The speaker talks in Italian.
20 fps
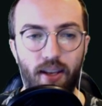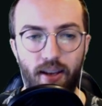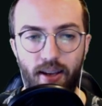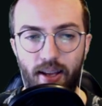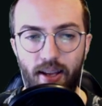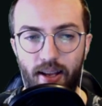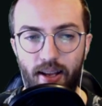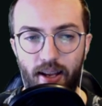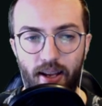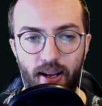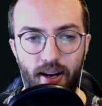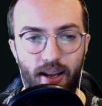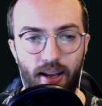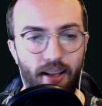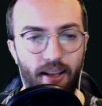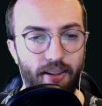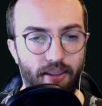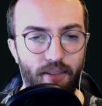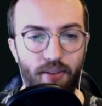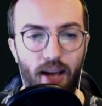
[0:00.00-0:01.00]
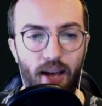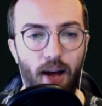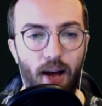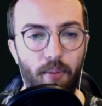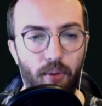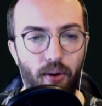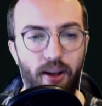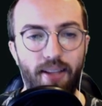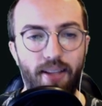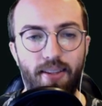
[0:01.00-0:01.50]
eh, la
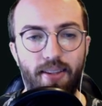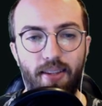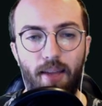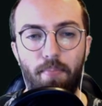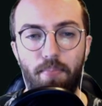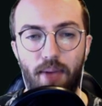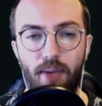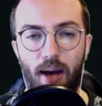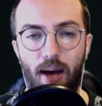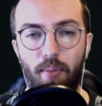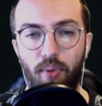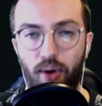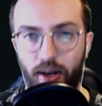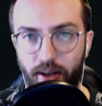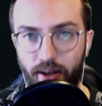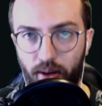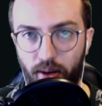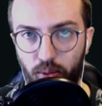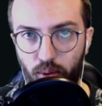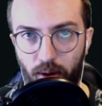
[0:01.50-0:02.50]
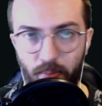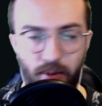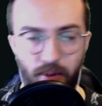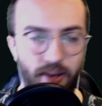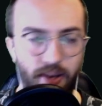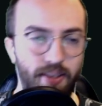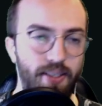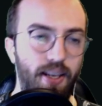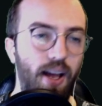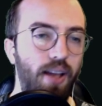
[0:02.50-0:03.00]
attiviamo e tappiamo una creatura
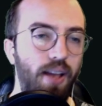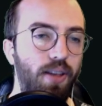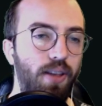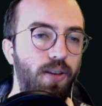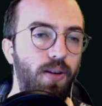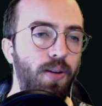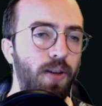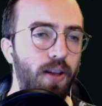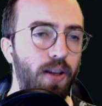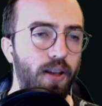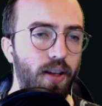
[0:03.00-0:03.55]
bersaglio.